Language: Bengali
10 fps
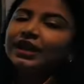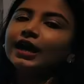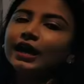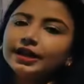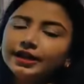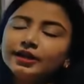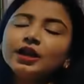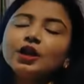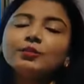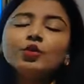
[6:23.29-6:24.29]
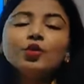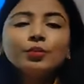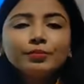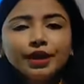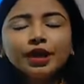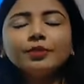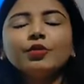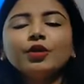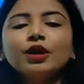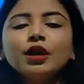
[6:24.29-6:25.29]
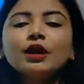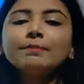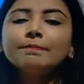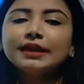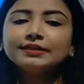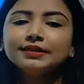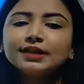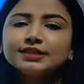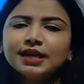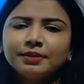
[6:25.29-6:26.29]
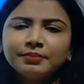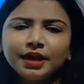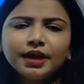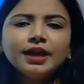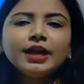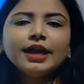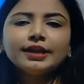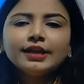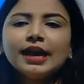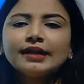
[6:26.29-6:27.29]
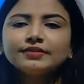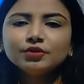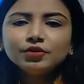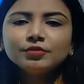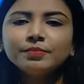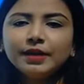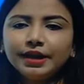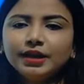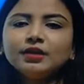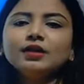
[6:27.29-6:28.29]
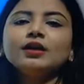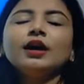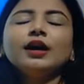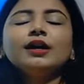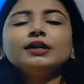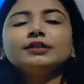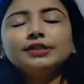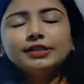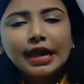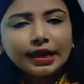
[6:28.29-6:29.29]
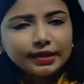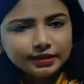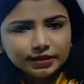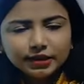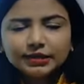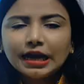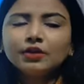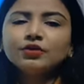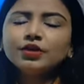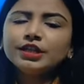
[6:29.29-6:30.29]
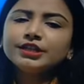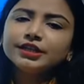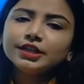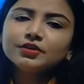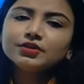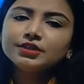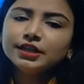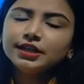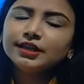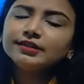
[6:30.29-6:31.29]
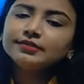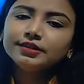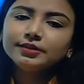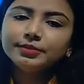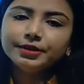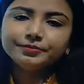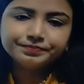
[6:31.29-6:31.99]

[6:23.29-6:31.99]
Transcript: কার্ডিং এবং কম্বিংয়ের পর পাতলা যে আমরা একটা আচরণ পাই হ্যাঁ সে আকৃতিটা ধারণ করে সেটাই হচ্ছে কি স্লিভার